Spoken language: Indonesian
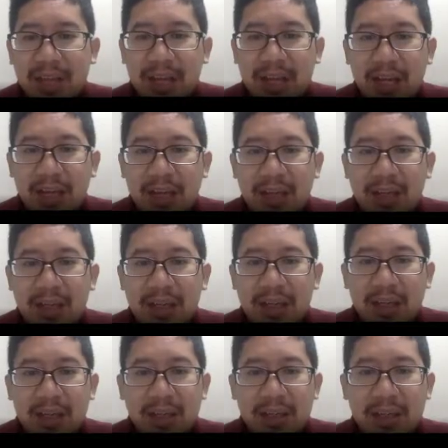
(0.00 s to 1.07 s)

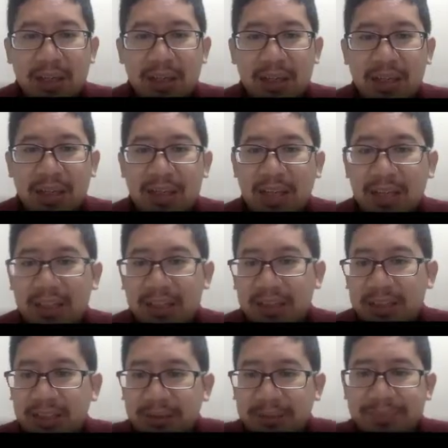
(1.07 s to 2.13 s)
uh, reaksi
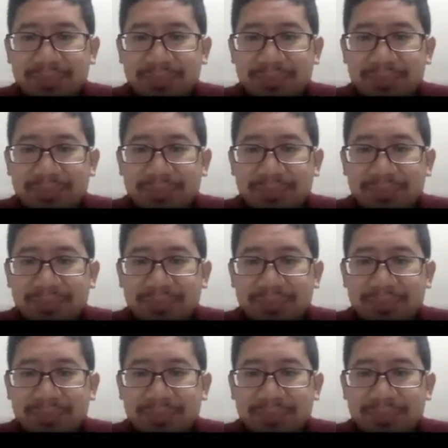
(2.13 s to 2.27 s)
alergi.